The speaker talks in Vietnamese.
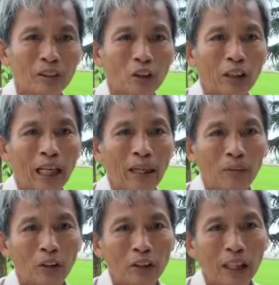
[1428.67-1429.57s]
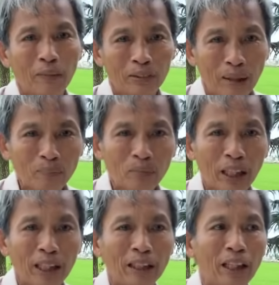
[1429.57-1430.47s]
rồi ngài mới nói thêm khắp
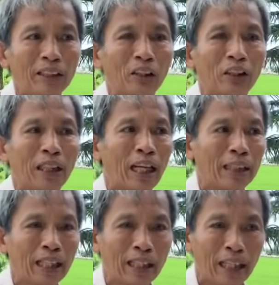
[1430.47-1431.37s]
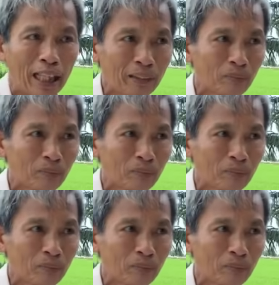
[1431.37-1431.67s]
thế giới cửa nhà tan nát